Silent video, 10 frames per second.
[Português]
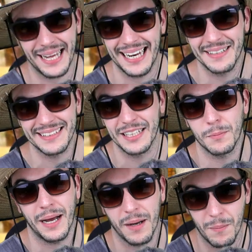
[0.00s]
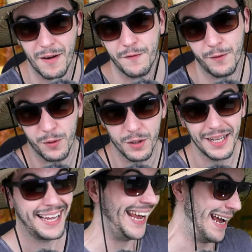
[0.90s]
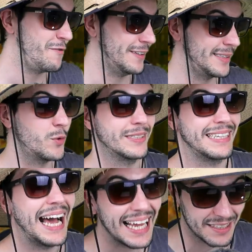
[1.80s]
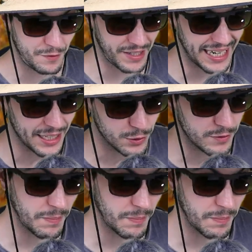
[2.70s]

cara dando uma, uma flor. É fazer coisa errada? Fica aí a dúvida.